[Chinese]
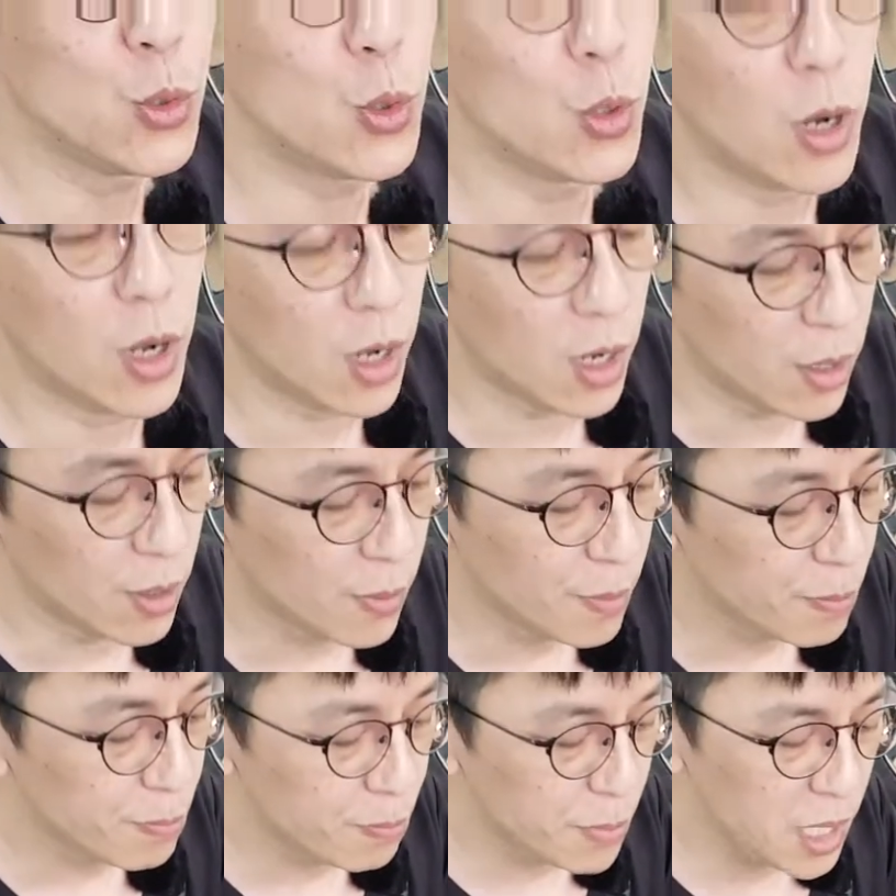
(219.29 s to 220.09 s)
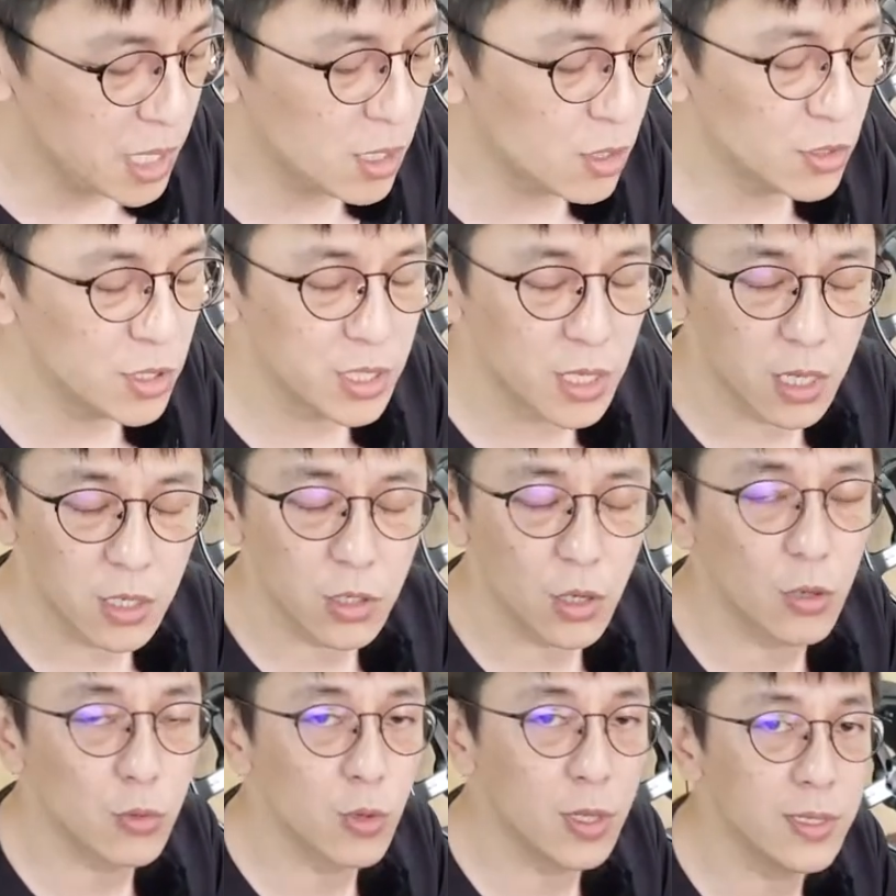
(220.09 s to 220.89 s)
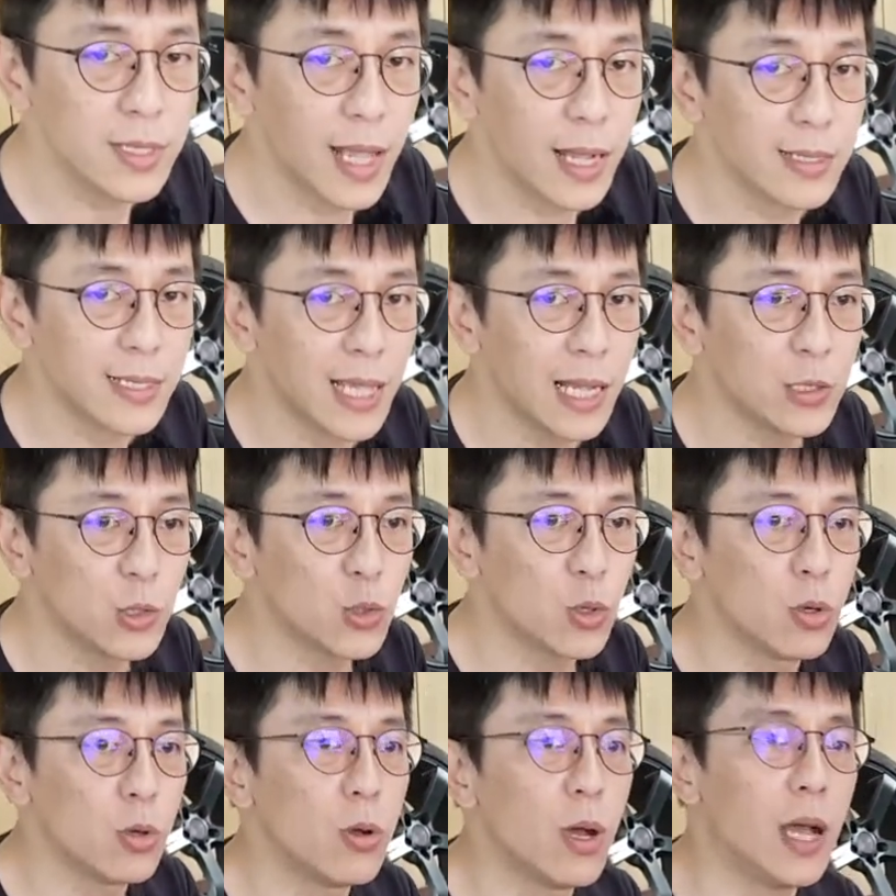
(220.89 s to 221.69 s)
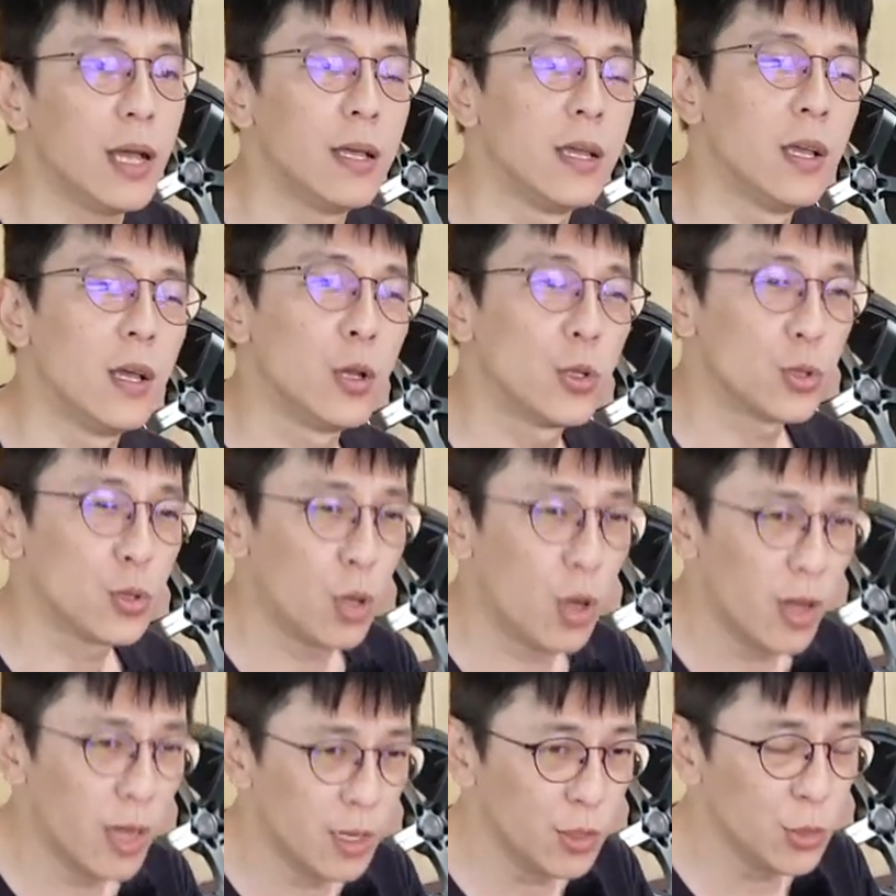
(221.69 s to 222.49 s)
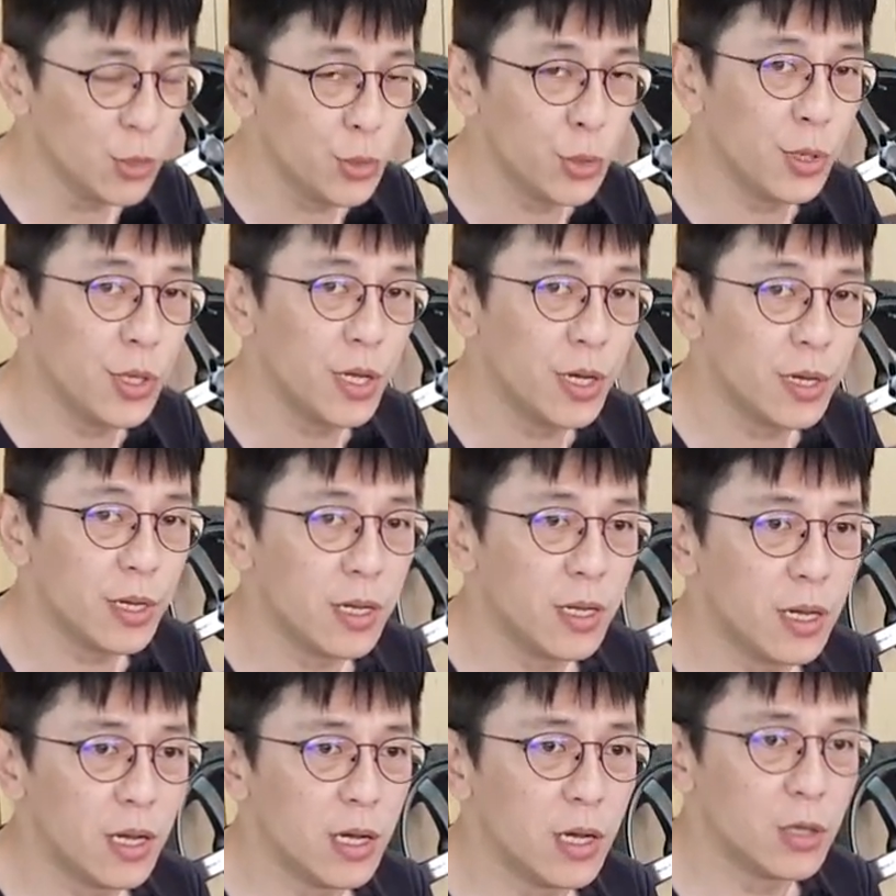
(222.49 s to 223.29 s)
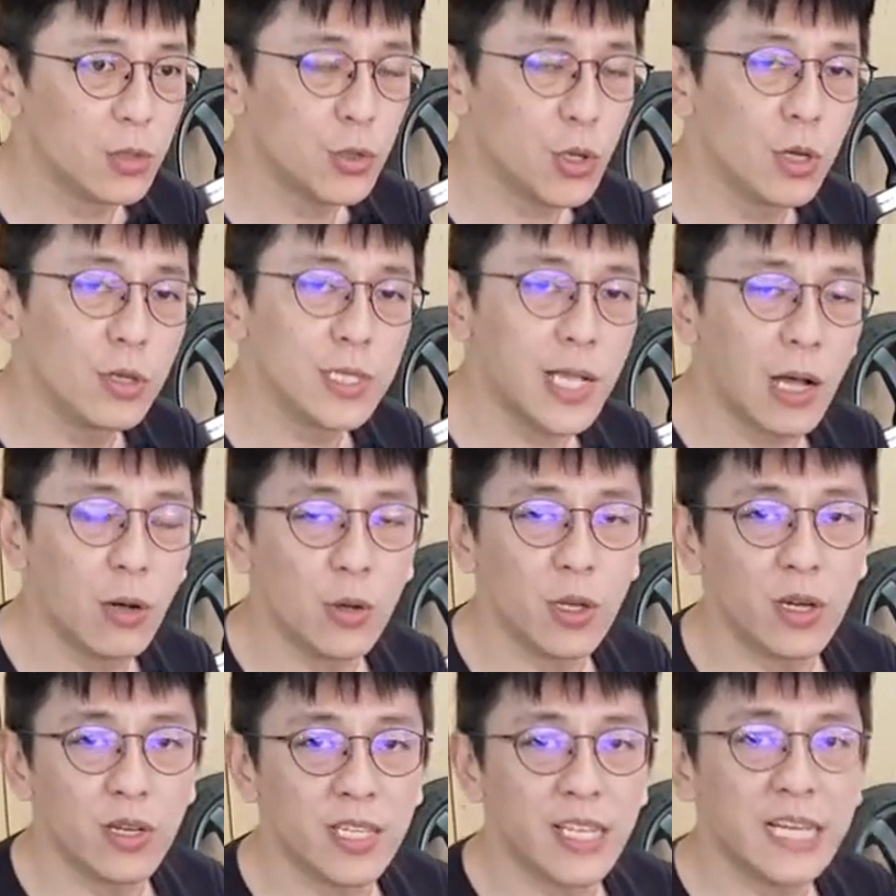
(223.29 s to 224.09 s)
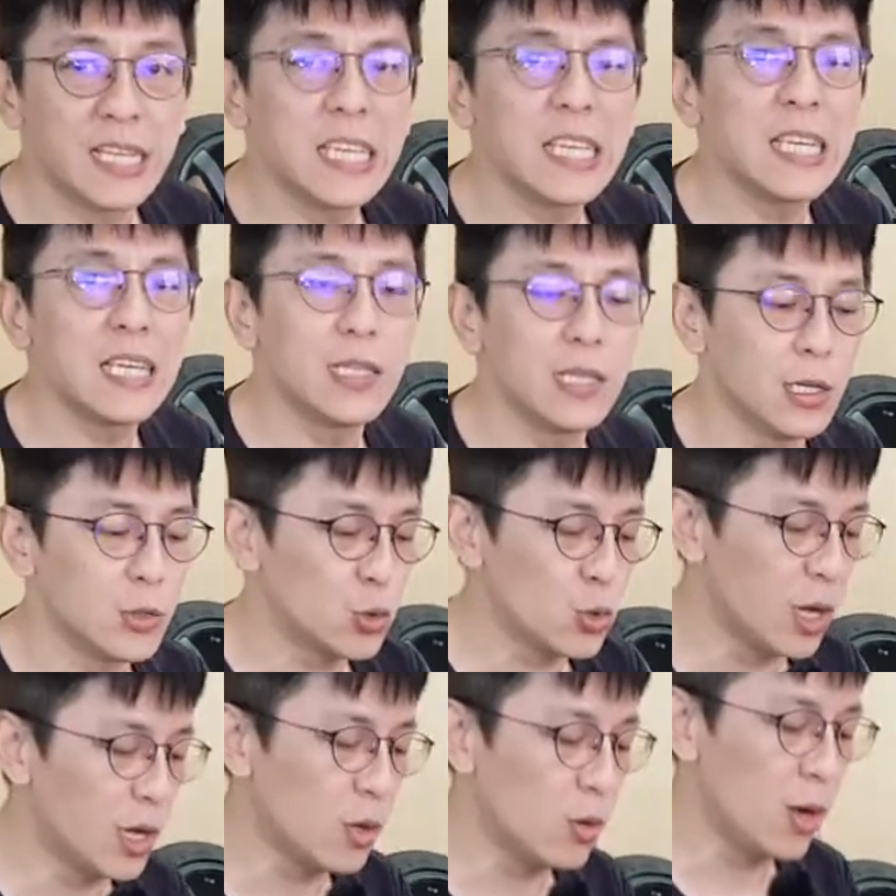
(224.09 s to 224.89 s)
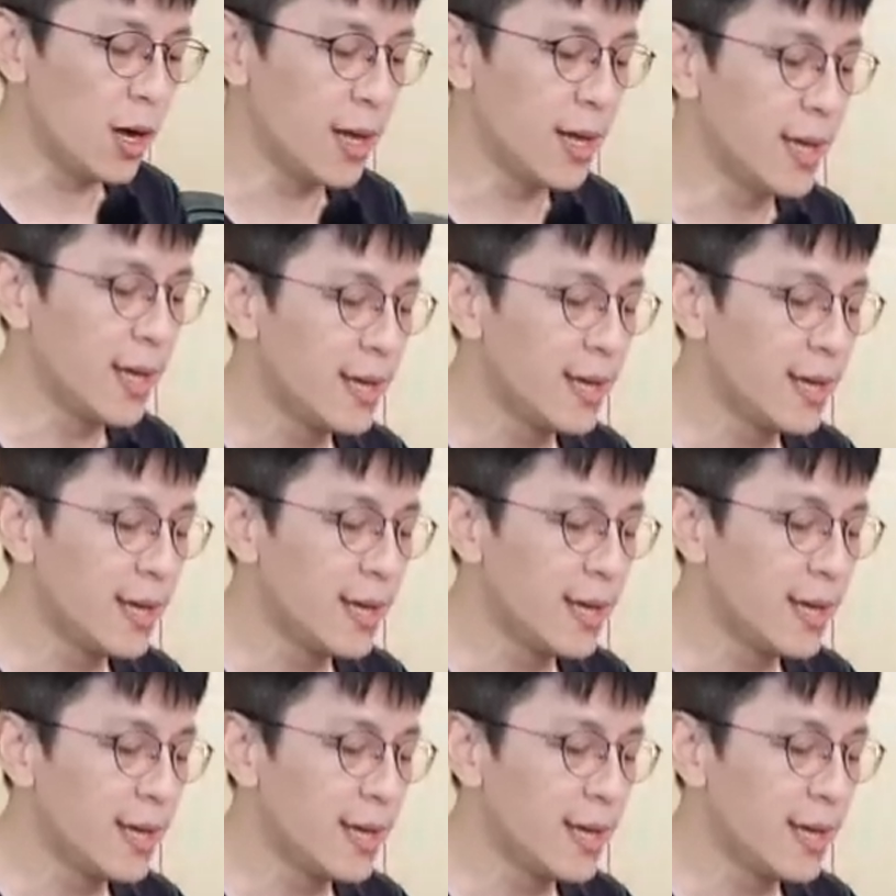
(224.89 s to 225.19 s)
果哈没有沿用原厂上座的话，很多的呃通常会有一个异音的状况。